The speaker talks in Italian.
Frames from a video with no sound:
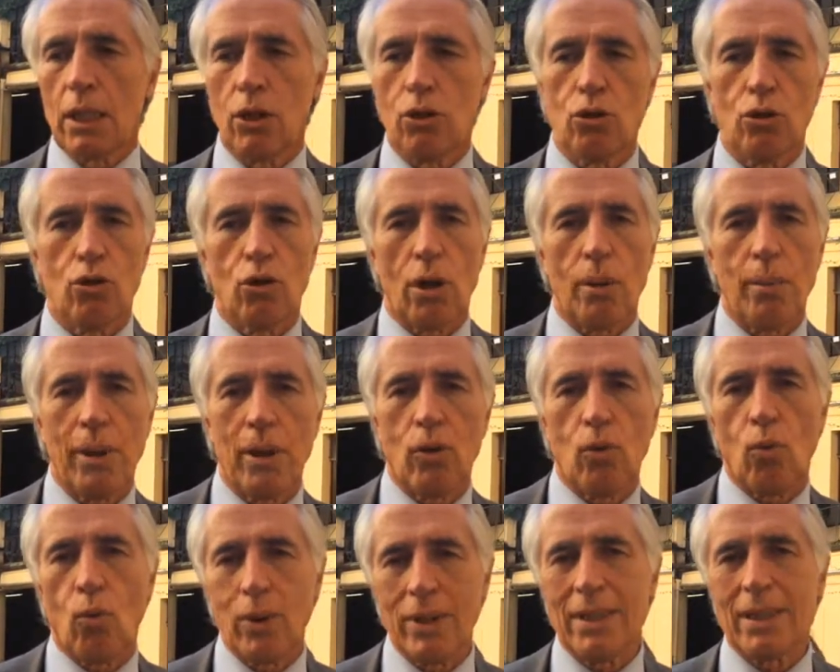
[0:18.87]
Credo che oramai
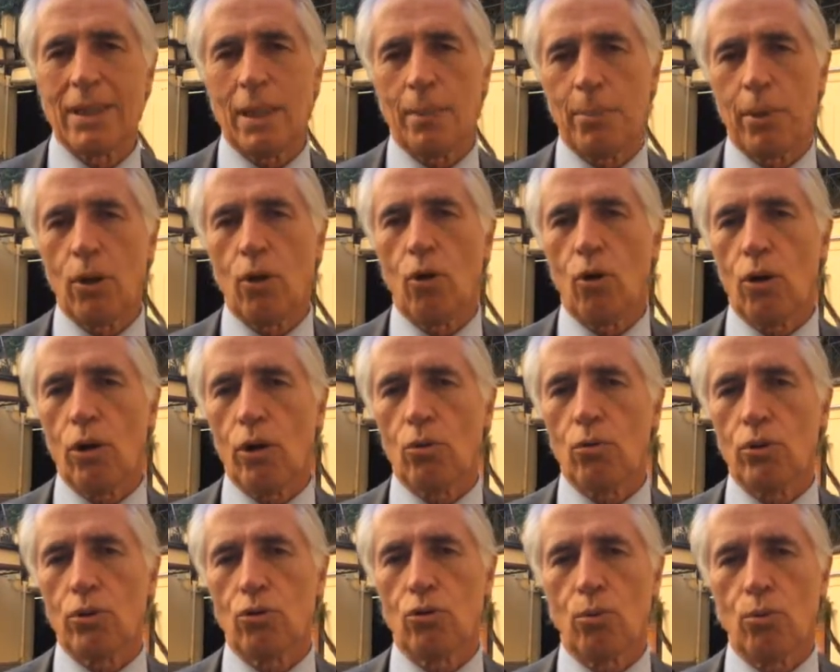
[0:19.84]
questa parola,
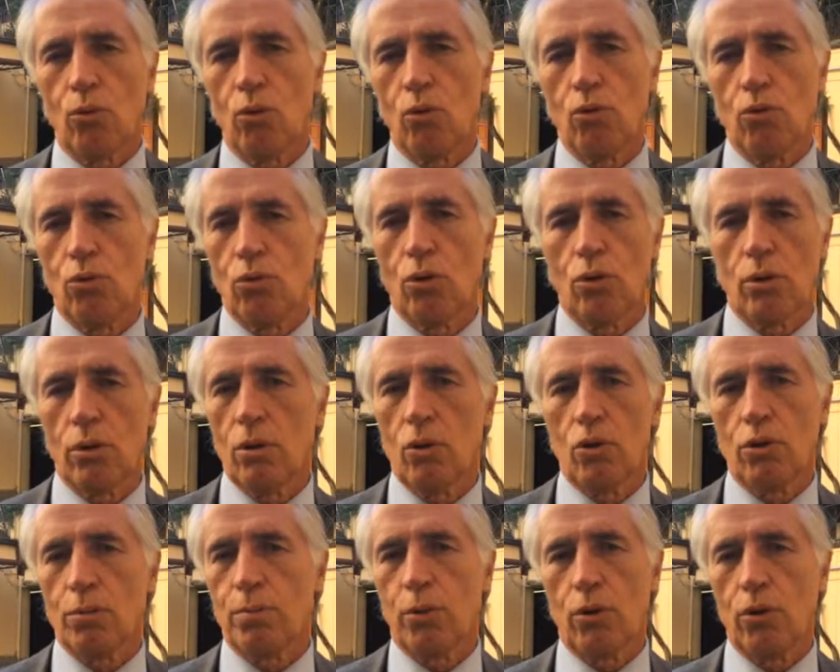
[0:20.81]
questo mondo,
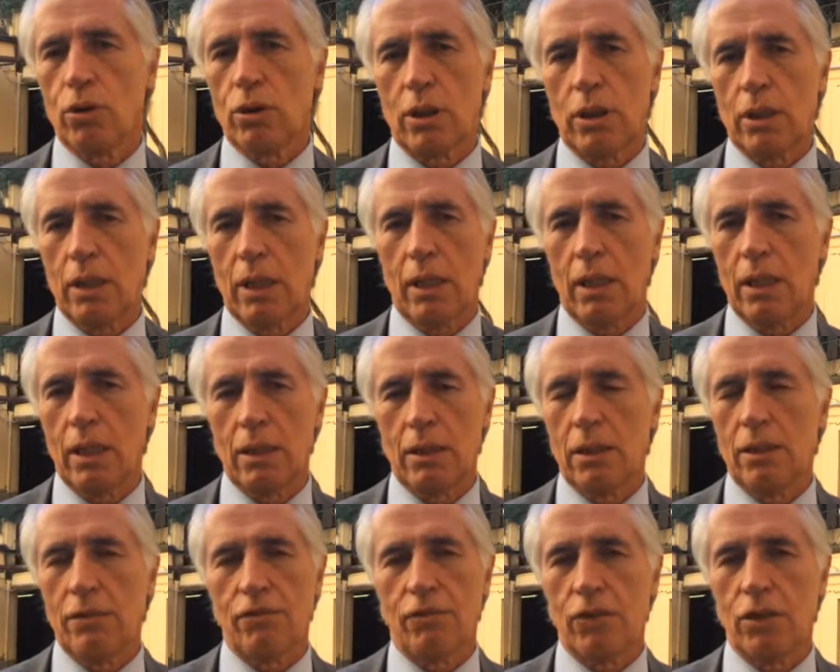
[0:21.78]
lo sport è
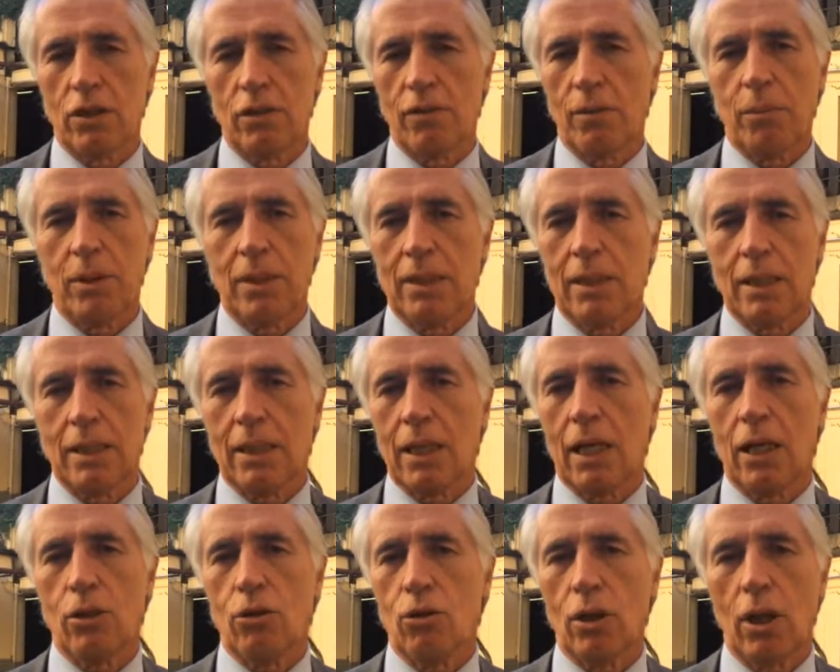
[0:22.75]
definitivamente
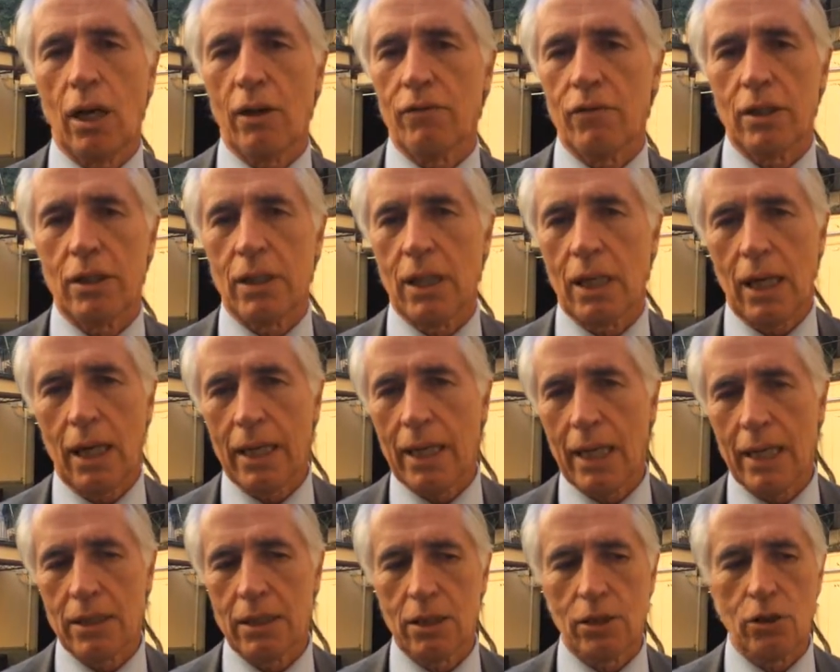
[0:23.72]
entrato nella vita, nella
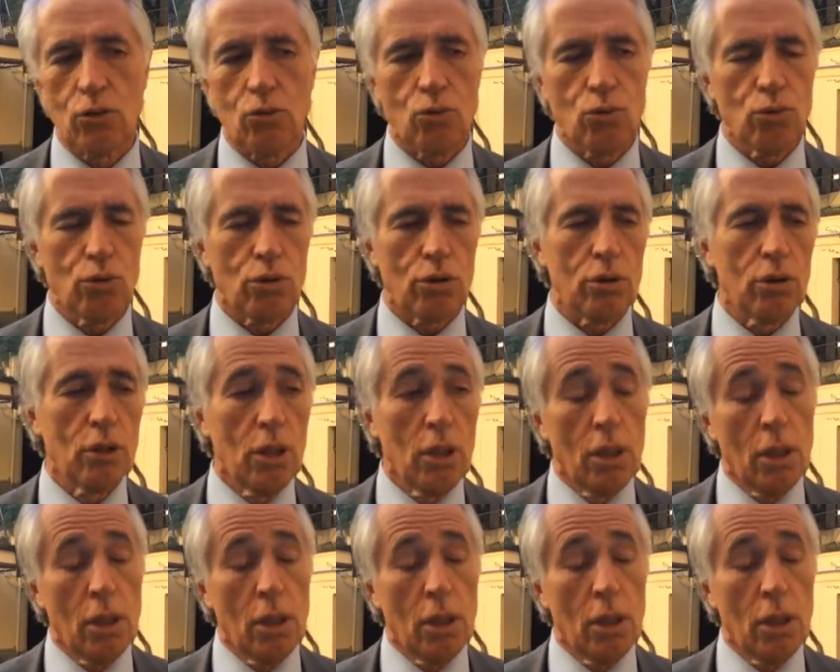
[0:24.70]
casa di tutti.